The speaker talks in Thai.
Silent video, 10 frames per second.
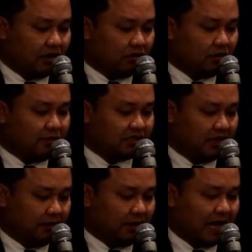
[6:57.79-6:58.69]
เราก็มักจะ
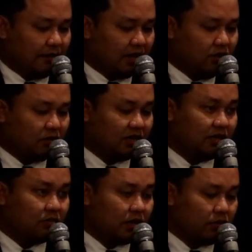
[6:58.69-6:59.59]
เห็นภาพในยุคนั้น
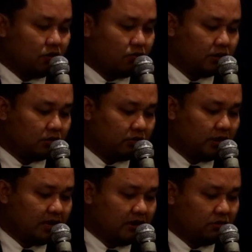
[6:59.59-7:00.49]
ที่เราเรียกว่ายุควิกตอ
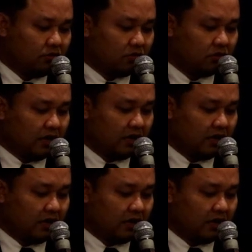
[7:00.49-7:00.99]
เรียนหรือยุค